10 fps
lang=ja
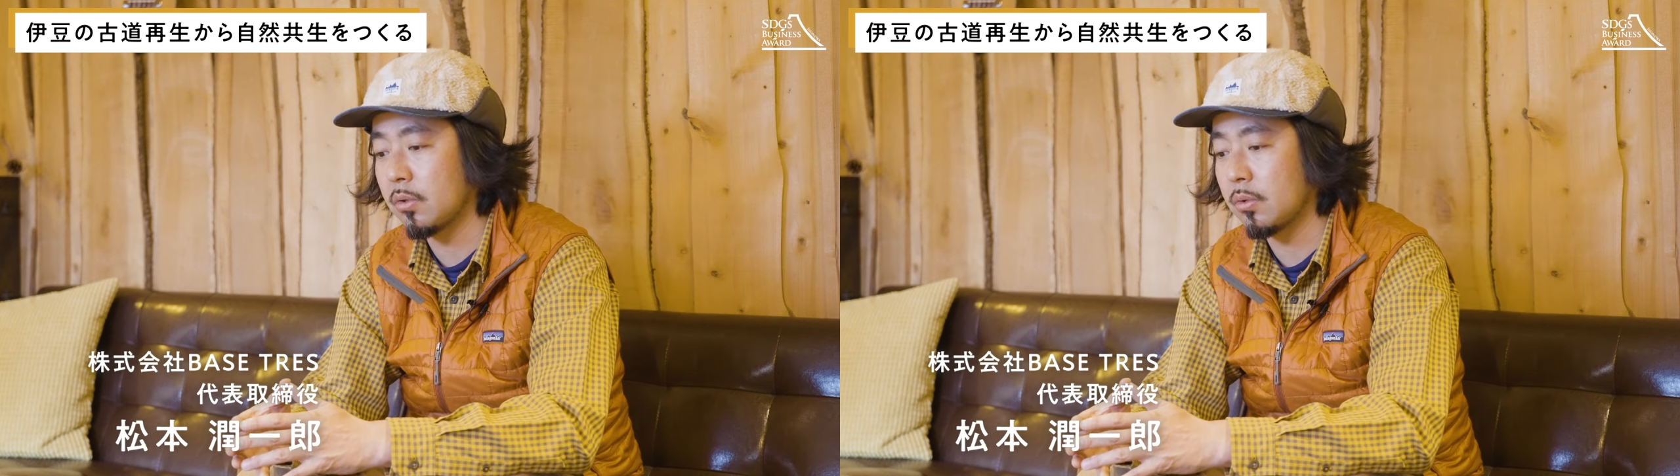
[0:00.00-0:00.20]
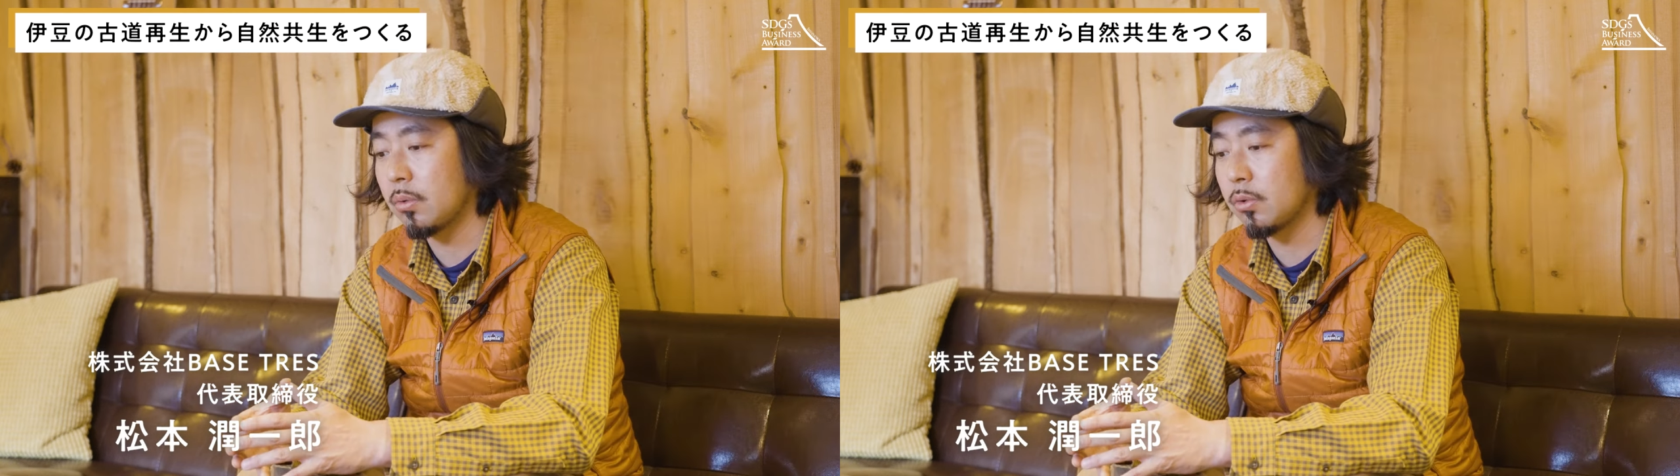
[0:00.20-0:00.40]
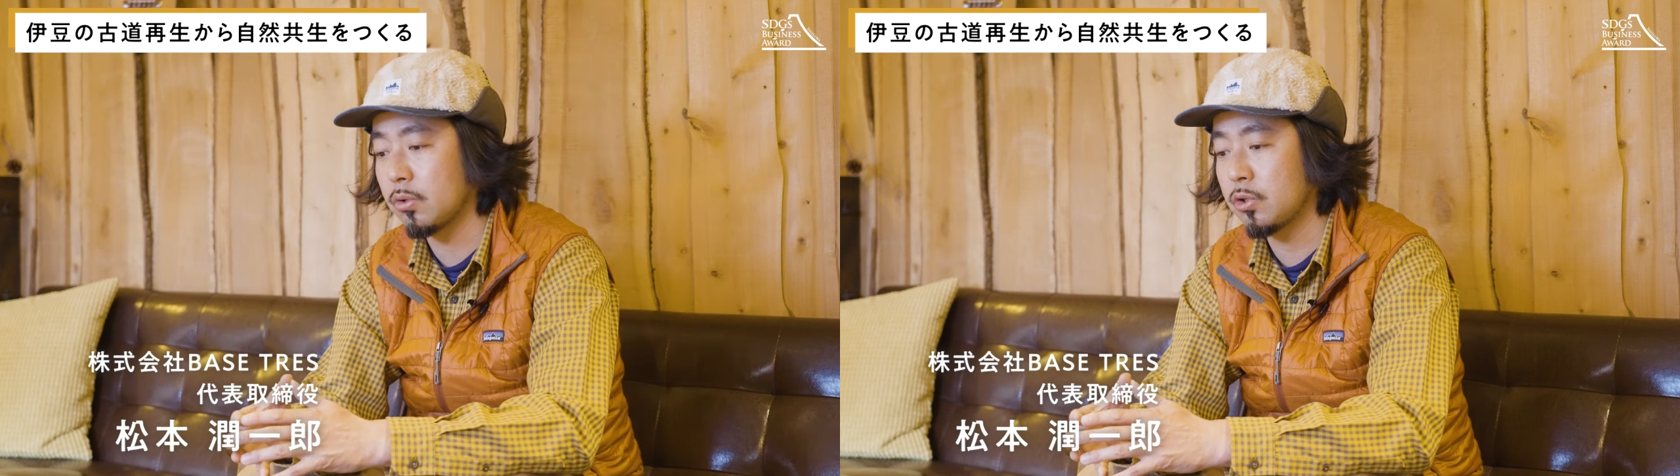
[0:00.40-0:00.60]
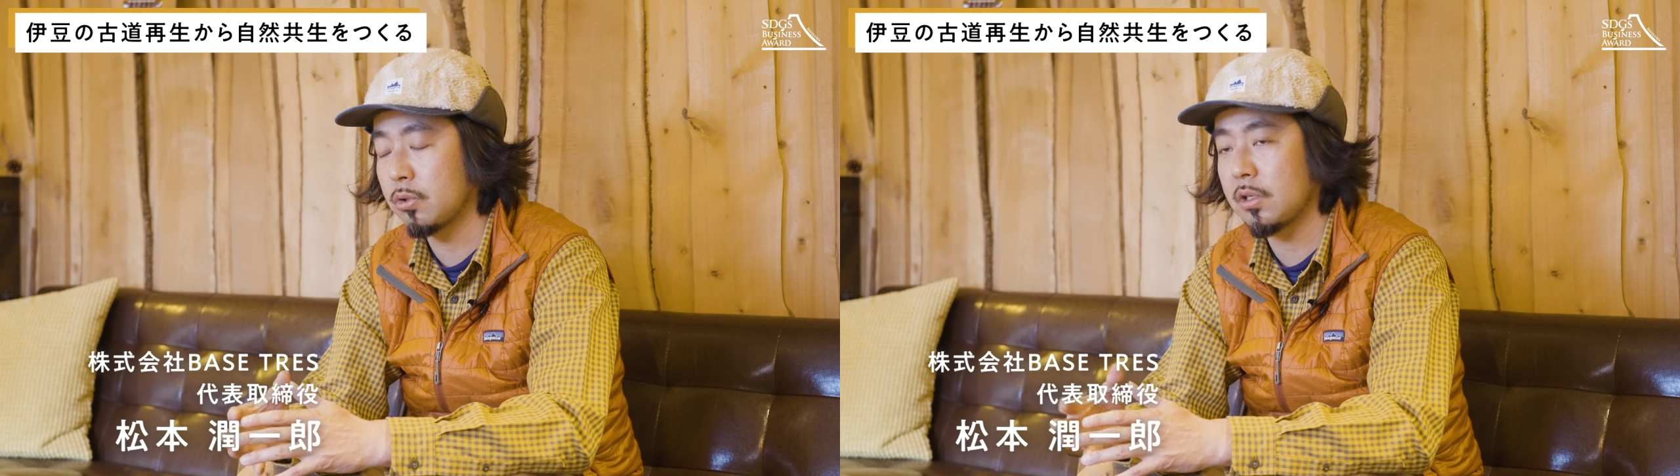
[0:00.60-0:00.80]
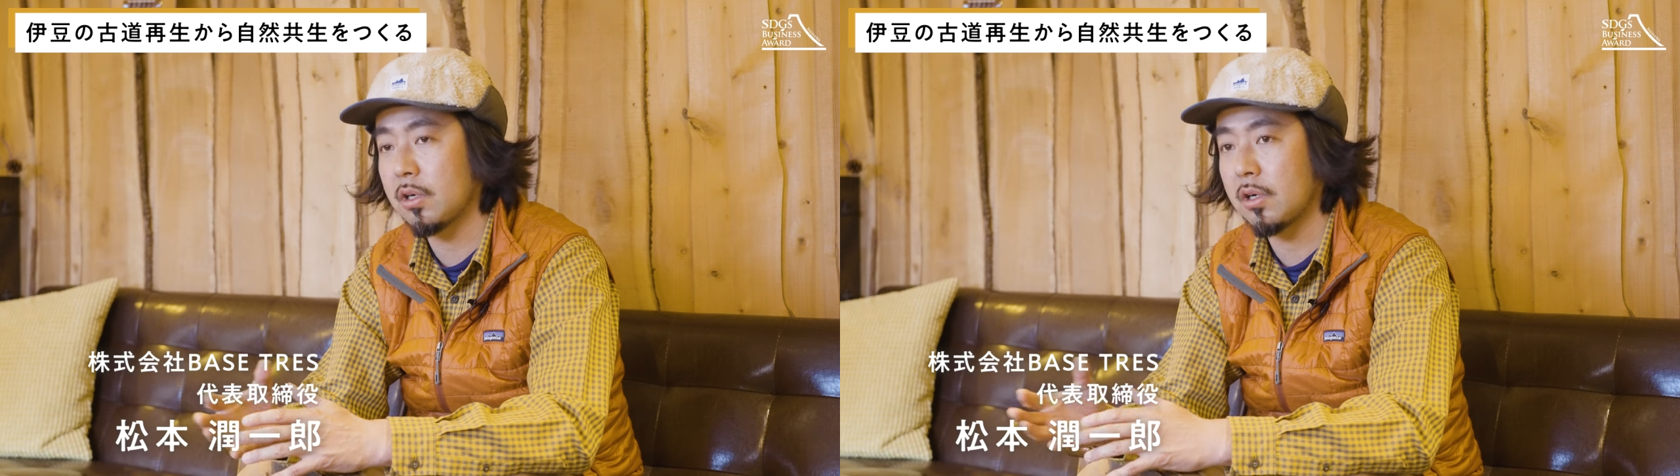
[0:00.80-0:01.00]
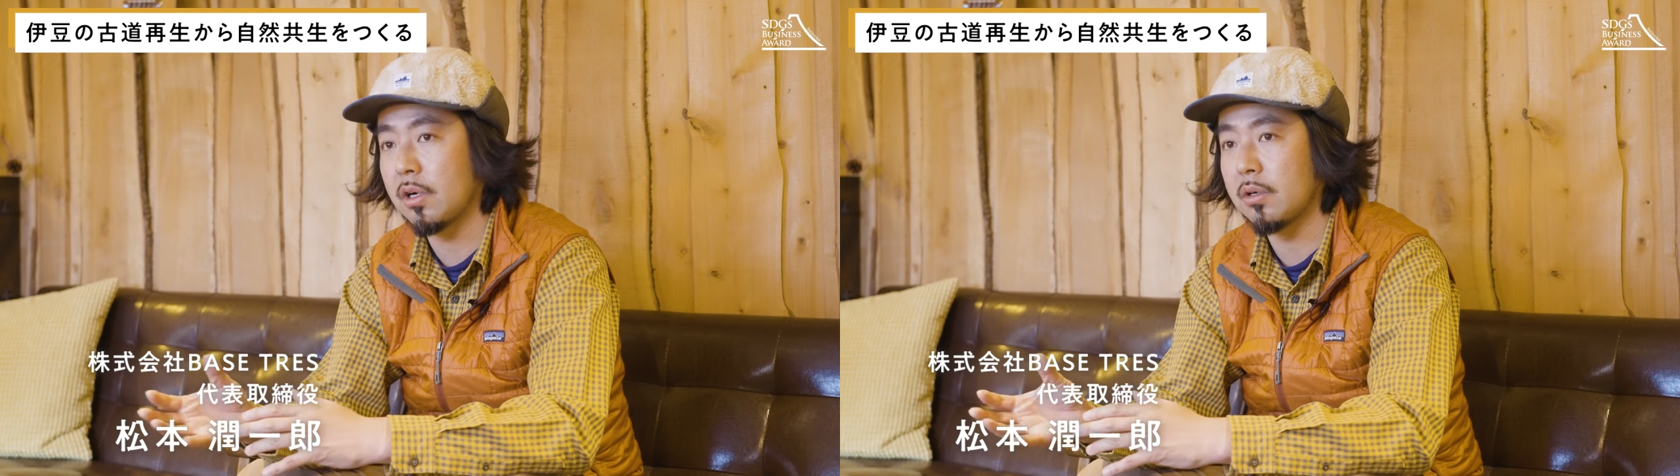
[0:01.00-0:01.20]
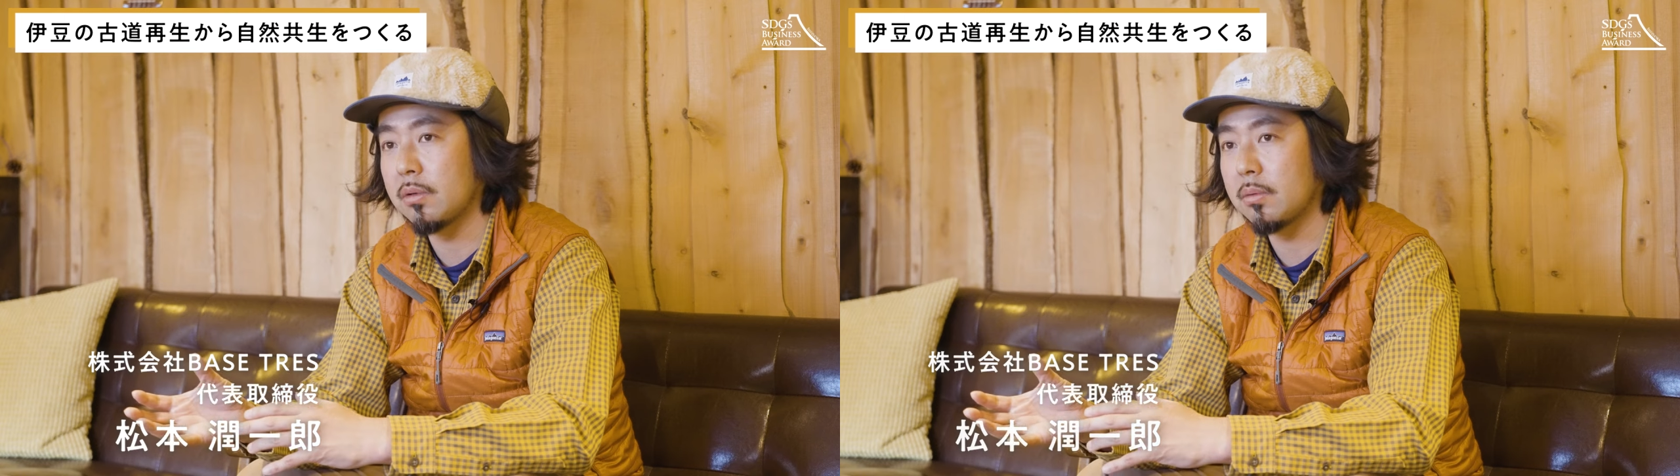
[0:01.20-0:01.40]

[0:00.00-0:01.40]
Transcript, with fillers: のお年寄りから